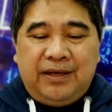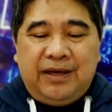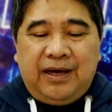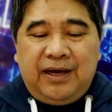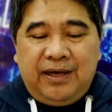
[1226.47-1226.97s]

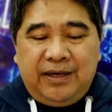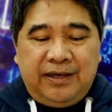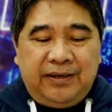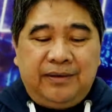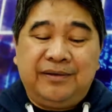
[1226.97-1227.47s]

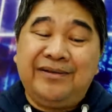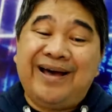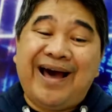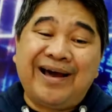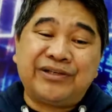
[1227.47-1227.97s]
uh,
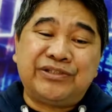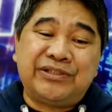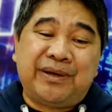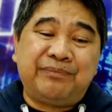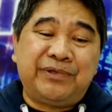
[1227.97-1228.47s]
Acts
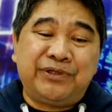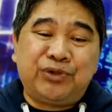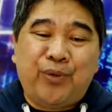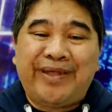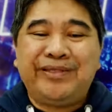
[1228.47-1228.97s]
chapter
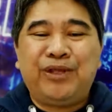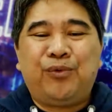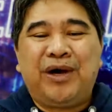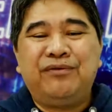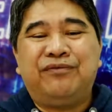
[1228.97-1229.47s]

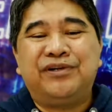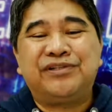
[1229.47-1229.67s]
21 verse